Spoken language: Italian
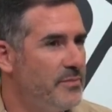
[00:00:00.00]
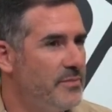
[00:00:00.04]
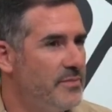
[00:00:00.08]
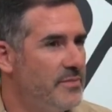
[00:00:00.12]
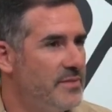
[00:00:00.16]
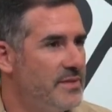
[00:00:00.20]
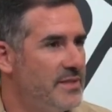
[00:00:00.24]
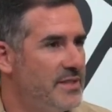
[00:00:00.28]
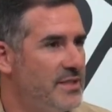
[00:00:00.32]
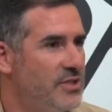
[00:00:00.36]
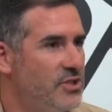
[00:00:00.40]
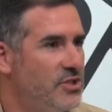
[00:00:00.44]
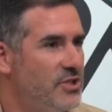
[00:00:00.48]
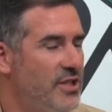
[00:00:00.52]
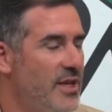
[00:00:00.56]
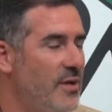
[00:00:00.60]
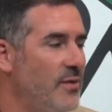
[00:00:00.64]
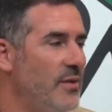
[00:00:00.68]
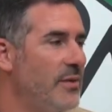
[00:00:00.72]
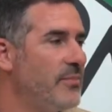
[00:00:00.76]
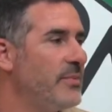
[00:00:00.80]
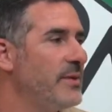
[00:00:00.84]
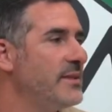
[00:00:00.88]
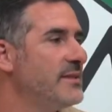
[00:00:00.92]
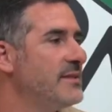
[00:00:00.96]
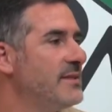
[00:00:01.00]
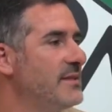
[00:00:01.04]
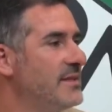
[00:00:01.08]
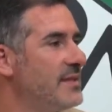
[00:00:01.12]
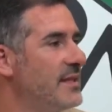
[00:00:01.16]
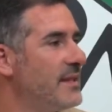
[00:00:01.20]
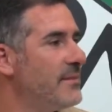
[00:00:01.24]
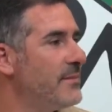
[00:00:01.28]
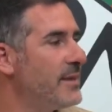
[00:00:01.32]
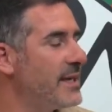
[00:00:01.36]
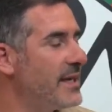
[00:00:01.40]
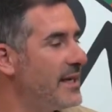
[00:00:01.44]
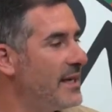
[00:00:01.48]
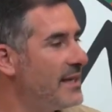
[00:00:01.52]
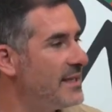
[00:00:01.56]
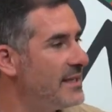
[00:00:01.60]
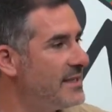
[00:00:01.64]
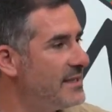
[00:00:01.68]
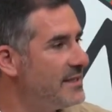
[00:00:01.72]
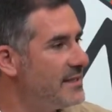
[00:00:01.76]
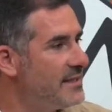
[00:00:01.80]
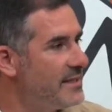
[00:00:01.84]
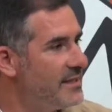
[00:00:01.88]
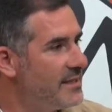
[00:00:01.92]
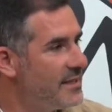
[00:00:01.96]
se c'è una partita
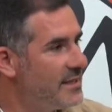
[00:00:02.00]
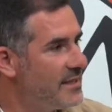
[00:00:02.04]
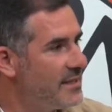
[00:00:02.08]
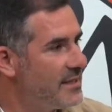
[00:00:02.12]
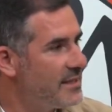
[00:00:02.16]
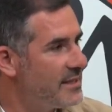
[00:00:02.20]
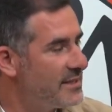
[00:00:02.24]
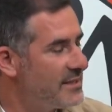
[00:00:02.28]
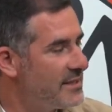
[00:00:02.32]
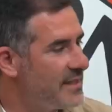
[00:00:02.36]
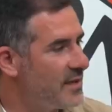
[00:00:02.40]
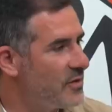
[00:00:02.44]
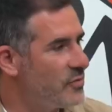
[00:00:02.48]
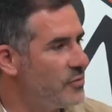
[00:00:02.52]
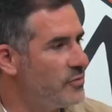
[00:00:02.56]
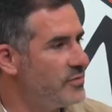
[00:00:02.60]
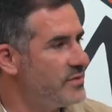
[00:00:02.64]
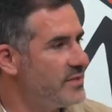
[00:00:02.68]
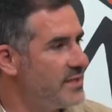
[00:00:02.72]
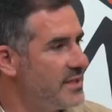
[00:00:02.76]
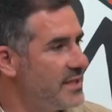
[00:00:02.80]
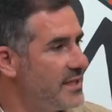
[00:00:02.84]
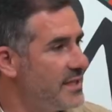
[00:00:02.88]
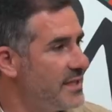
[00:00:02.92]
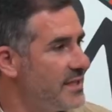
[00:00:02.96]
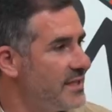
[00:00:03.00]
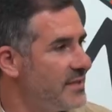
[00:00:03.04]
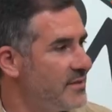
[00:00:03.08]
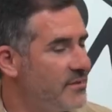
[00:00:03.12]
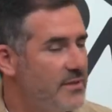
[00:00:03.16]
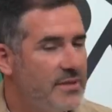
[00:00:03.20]
magari da contenere.